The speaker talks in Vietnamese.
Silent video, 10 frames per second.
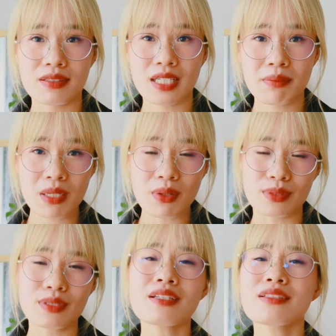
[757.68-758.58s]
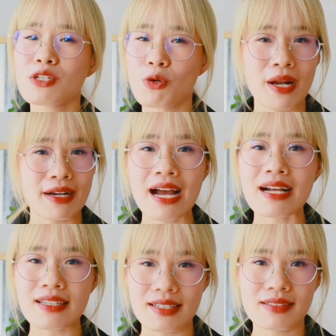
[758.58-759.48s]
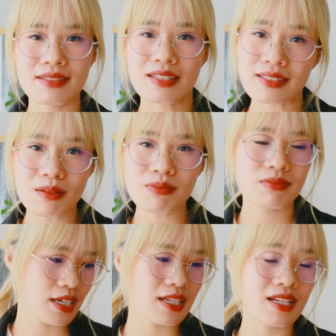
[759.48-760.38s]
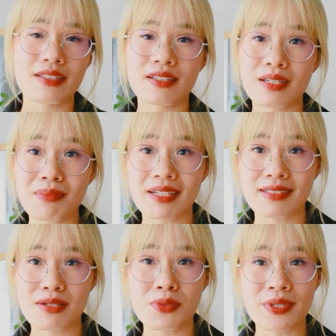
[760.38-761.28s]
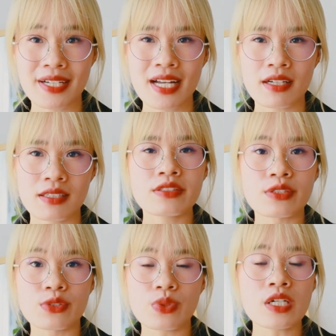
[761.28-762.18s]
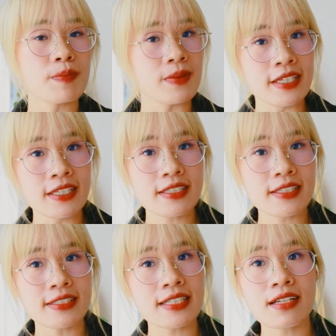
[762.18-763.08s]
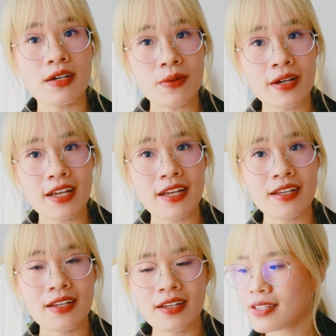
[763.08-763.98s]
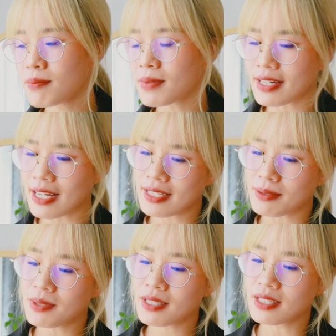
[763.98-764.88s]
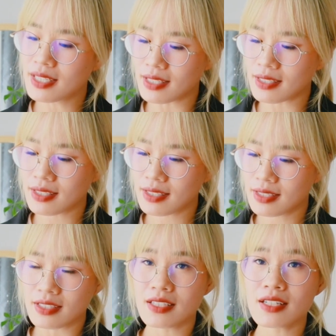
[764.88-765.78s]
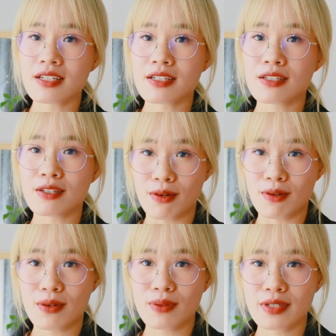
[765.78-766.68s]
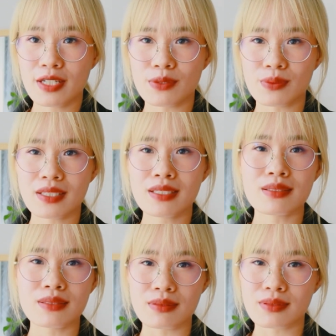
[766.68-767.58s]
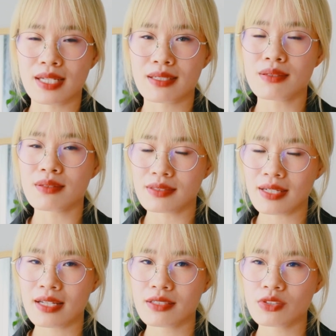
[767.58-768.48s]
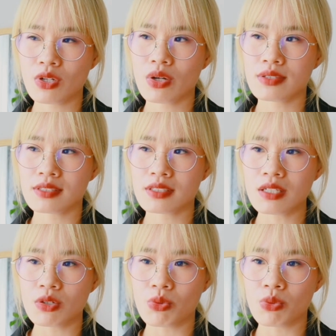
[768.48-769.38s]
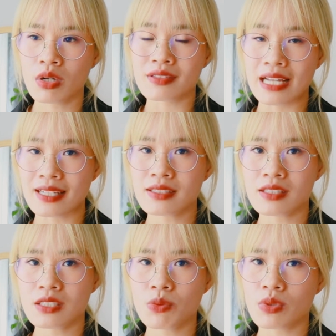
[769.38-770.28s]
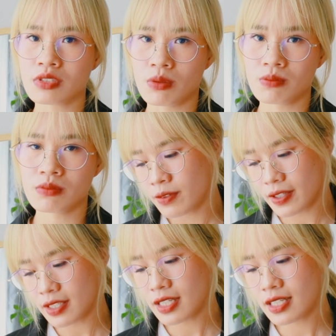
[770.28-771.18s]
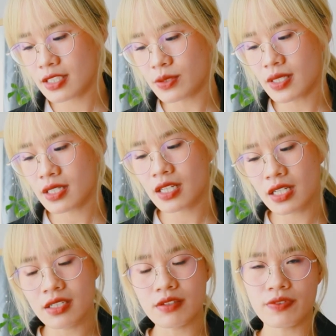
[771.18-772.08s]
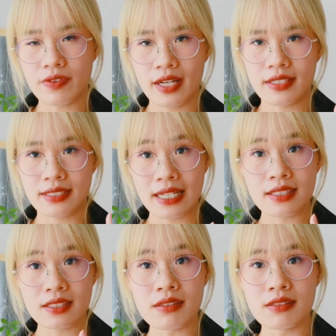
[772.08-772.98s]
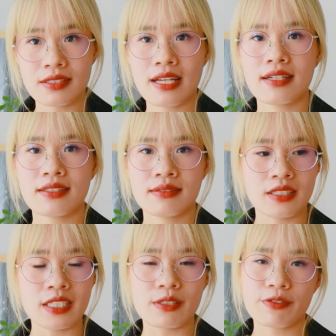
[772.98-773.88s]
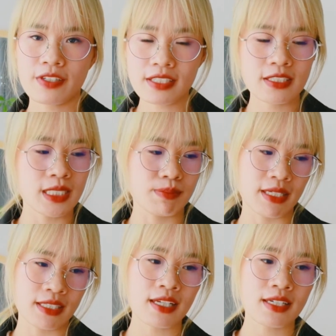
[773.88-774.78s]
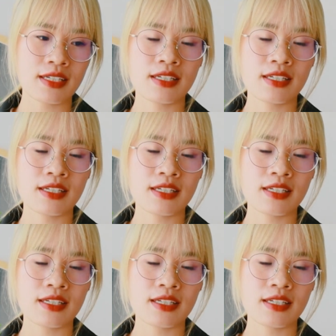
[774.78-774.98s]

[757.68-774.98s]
san biết có rất nhiều bạn đang nghiện tiktok hay là những cái mạng xã hội khác sử dụng hợp lý thì rất là ok nhưng mà đã đến mức nghiện ấy, thì rất là khó để chúng ta thực sự dành thời gian cho những điều giá trị trong cuộc sống vậy nên là chúng ta cần phải dành thời gian để phát triển bản thân